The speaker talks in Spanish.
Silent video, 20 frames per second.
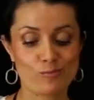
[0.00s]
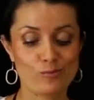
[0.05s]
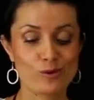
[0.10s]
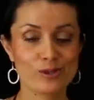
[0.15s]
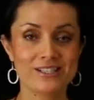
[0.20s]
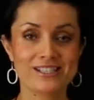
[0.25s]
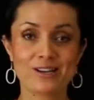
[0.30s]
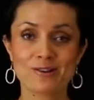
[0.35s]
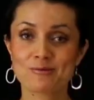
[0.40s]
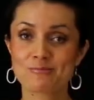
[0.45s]

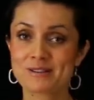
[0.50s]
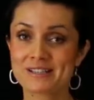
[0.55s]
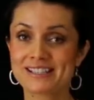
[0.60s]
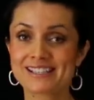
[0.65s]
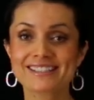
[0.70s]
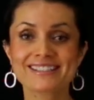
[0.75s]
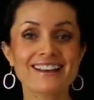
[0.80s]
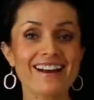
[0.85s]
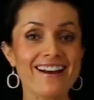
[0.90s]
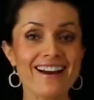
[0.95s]
Pues ya lo
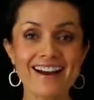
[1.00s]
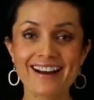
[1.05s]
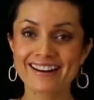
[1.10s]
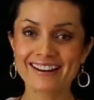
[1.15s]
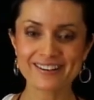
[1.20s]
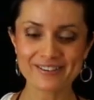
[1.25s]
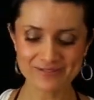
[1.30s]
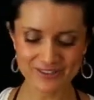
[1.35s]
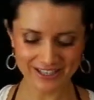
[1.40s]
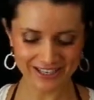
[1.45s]
metes al
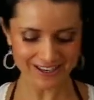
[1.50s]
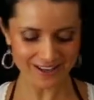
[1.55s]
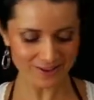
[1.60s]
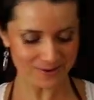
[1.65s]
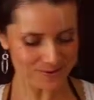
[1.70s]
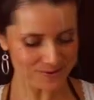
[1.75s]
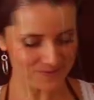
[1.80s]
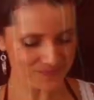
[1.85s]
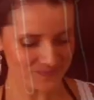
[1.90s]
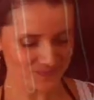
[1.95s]
refrigerador